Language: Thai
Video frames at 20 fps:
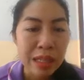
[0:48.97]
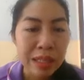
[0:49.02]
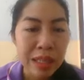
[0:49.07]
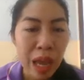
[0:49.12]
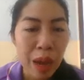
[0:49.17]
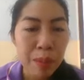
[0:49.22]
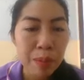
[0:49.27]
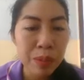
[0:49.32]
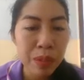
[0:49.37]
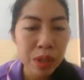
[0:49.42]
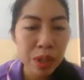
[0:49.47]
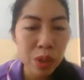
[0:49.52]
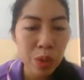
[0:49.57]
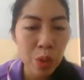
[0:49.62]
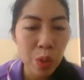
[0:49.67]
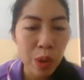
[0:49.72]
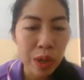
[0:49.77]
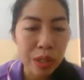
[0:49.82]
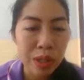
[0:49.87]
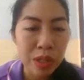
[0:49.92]
ตำร
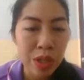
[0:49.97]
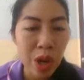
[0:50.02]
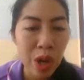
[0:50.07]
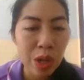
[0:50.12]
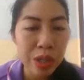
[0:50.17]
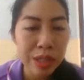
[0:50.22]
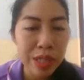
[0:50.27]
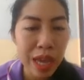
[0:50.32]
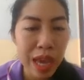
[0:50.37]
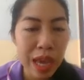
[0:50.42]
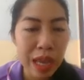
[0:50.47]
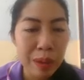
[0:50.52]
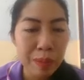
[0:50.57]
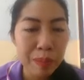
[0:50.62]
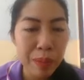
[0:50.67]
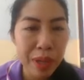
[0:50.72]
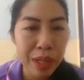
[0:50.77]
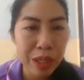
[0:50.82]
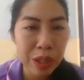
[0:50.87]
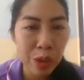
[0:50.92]
วจจอจาน
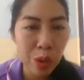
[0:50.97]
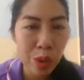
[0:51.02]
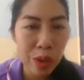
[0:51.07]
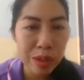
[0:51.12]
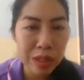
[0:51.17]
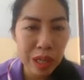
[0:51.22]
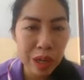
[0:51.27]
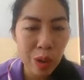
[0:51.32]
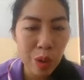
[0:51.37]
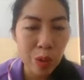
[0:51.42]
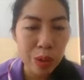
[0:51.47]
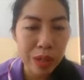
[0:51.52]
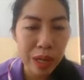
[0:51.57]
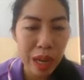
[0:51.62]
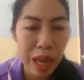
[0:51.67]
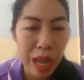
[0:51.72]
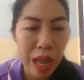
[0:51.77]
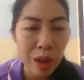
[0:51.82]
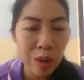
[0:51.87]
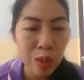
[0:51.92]
เป็นตัวสะกด
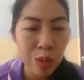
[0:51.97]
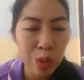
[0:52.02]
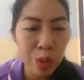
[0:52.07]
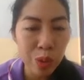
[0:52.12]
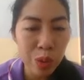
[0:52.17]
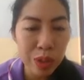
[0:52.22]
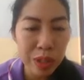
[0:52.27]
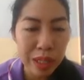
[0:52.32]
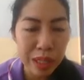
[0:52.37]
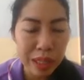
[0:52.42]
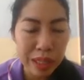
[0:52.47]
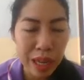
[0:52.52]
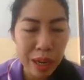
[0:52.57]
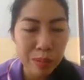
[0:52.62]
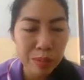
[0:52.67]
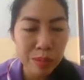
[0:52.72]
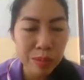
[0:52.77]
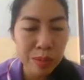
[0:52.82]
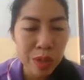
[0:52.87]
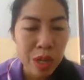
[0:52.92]
นะคะ คุณครูหนิง
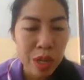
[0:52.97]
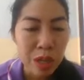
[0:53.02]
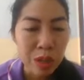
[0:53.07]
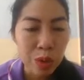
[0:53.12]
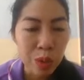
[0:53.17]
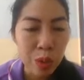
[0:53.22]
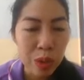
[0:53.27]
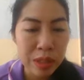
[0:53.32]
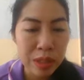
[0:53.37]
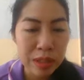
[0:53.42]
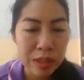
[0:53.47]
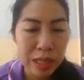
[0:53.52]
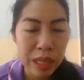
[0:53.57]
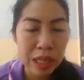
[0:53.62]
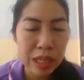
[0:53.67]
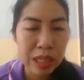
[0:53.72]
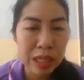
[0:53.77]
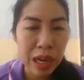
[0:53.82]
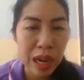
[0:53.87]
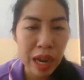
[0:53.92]
ทำตัวสี
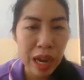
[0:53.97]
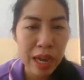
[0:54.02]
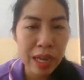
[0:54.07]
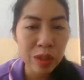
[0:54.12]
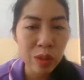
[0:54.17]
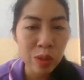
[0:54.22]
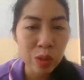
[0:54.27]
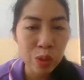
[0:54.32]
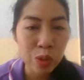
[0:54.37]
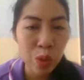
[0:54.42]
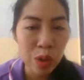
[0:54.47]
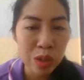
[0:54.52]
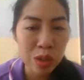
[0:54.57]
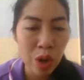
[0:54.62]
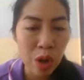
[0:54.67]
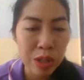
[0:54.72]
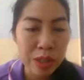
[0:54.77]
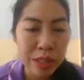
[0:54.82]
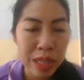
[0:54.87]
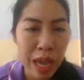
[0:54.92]
เหลืองให้ตรงตัวจ
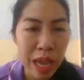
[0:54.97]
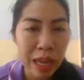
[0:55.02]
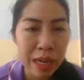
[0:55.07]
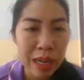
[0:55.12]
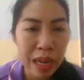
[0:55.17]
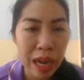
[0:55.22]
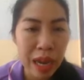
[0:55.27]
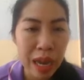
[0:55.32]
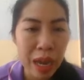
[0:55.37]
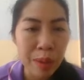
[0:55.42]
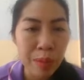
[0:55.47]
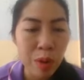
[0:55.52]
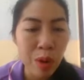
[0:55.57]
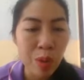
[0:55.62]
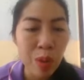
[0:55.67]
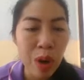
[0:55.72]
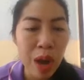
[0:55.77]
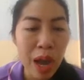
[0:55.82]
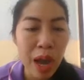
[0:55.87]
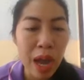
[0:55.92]
อจานนะคะ เพราะ
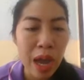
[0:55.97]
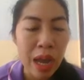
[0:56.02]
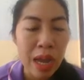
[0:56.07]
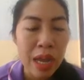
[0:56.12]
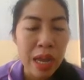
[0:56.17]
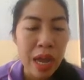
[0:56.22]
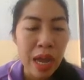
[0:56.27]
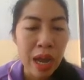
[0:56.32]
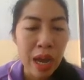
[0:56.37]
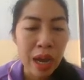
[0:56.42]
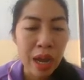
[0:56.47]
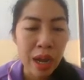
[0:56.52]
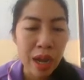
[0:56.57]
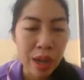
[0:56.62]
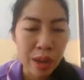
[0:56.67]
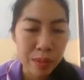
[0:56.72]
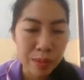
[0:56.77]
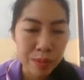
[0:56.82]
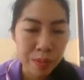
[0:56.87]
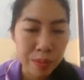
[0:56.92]
ว่า
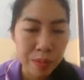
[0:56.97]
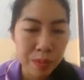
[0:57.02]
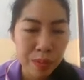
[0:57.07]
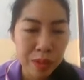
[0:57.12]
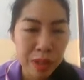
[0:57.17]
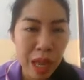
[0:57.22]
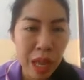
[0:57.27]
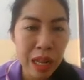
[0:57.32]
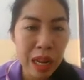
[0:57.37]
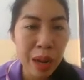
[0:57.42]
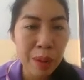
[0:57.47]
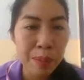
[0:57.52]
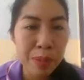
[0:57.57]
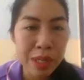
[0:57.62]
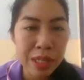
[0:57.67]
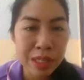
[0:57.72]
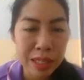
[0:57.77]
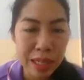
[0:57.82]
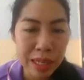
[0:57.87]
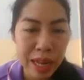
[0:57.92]
ถ้าทำเป็น
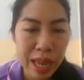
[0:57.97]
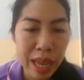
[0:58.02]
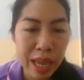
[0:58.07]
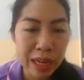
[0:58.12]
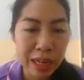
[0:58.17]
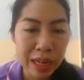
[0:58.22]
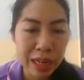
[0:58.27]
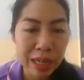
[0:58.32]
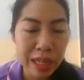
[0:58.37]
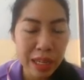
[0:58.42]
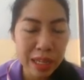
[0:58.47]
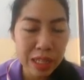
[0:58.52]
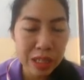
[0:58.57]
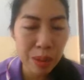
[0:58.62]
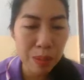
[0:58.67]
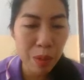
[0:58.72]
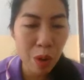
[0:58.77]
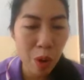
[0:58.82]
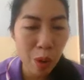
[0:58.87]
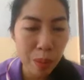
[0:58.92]
สีแดงนักเรียนจะ
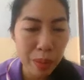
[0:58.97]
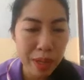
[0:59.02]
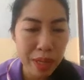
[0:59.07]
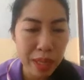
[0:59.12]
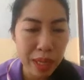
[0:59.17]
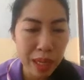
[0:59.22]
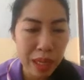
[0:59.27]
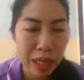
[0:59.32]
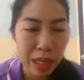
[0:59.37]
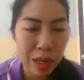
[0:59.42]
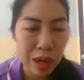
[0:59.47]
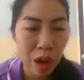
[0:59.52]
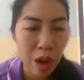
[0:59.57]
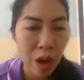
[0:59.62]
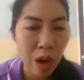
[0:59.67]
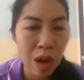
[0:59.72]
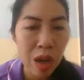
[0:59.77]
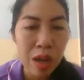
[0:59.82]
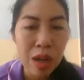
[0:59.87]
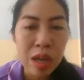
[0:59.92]
มองไม่เห็น
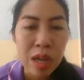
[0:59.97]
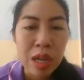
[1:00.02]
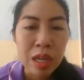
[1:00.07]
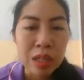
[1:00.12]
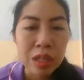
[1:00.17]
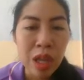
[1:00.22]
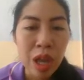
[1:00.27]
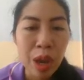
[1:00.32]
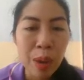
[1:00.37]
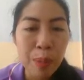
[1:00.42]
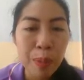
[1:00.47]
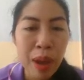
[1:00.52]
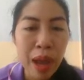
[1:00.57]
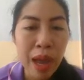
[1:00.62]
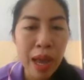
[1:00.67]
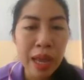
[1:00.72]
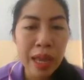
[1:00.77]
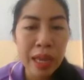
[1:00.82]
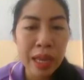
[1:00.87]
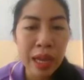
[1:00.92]
เนาะ ต่อไป
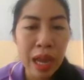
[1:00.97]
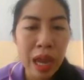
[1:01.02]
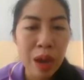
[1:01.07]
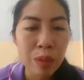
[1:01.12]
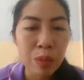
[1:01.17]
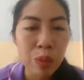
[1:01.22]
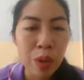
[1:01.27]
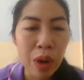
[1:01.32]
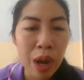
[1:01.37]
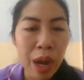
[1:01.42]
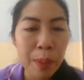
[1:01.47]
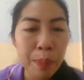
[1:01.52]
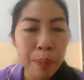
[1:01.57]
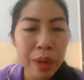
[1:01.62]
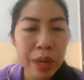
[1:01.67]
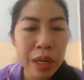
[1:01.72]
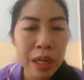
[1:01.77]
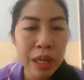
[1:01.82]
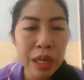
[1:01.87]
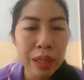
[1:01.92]
คำว่า
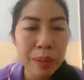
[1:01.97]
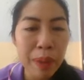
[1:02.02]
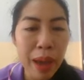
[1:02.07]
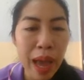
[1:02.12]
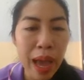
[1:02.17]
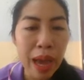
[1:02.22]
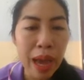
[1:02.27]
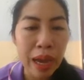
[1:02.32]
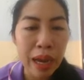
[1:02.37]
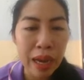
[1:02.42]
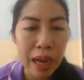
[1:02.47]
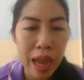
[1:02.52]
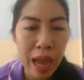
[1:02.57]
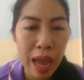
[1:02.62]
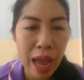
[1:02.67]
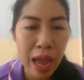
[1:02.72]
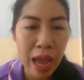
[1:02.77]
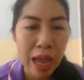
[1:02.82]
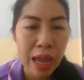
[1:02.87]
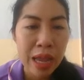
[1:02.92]
พืชผัก
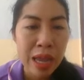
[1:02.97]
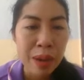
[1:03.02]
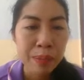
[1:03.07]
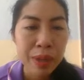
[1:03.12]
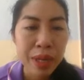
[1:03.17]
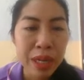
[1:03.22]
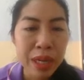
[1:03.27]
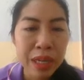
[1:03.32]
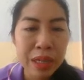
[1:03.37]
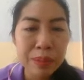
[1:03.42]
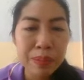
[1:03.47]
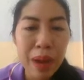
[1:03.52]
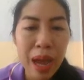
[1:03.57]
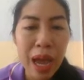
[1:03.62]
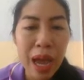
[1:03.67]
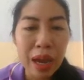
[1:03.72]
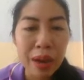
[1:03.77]
ค่ะ พืชผัก